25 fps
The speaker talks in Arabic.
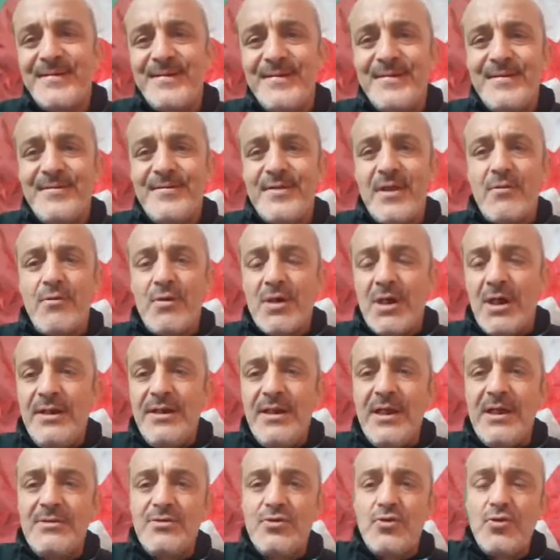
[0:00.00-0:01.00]
دروك
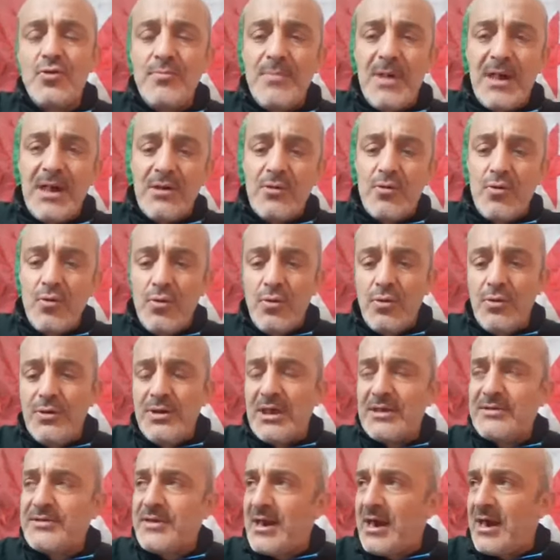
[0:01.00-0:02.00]
حنا نتوما قولوا لنا
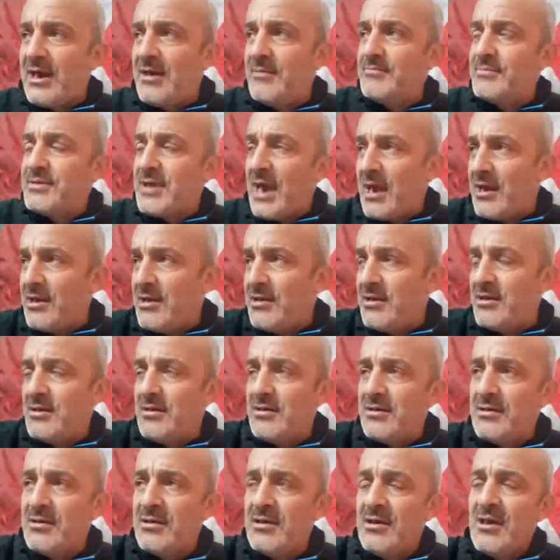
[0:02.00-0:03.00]
الدراهم تاع
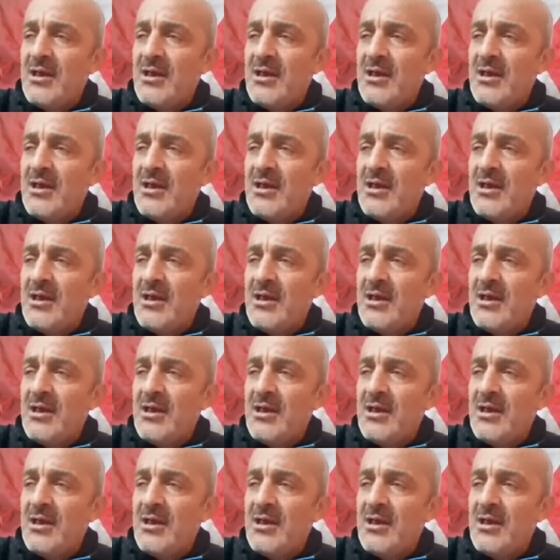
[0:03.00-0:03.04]
آه،